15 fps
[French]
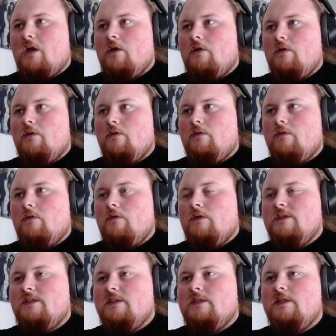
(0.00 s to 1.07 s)

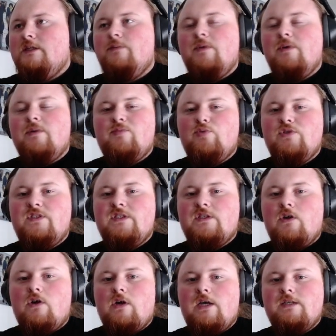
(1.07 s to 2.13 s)
euh, essayer d'animer un petit peu ce
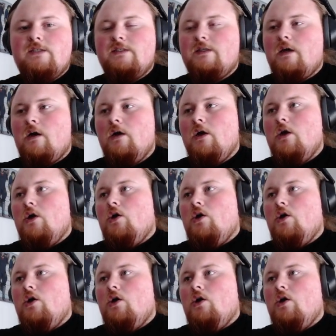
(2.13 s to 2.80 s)
Discord là, etc.